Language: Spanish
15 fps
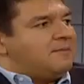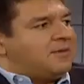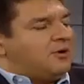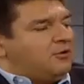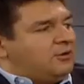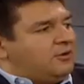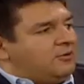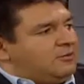
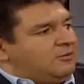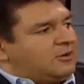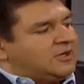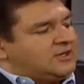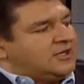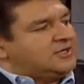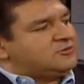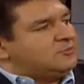pero lo
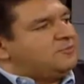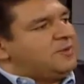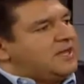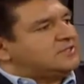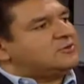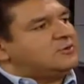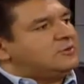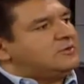que tiene es un
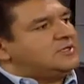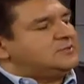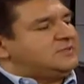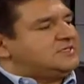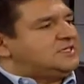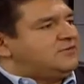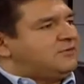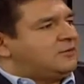plazo
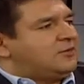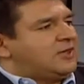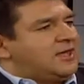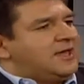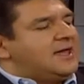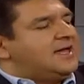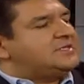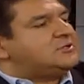específico de
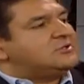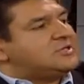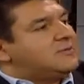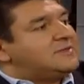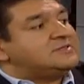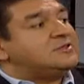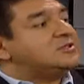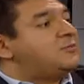estos
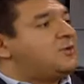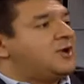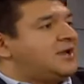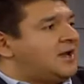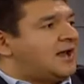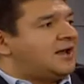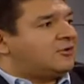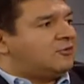temas no se
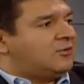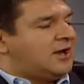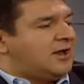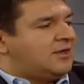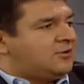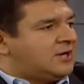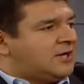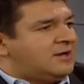pueden ir a la
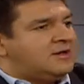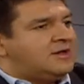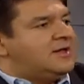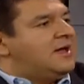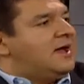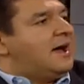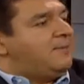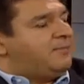congeladora,
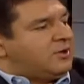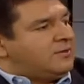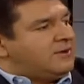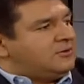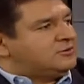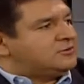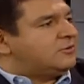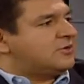
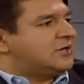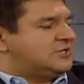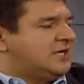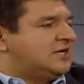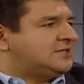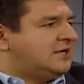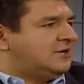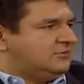apruébalos o
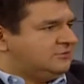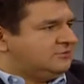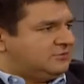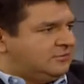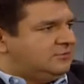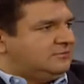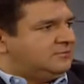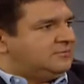recházalos,
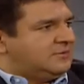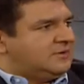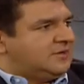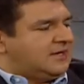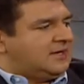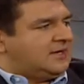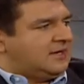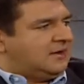¿no?
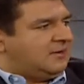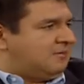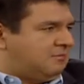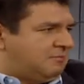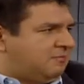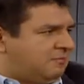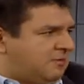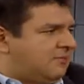Eh,
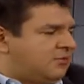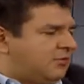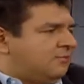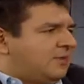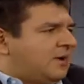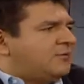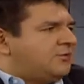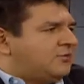
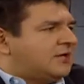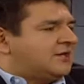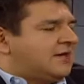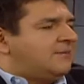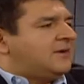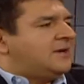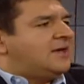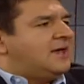previo,
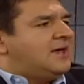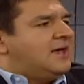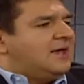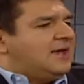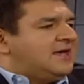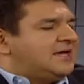dictamen. Y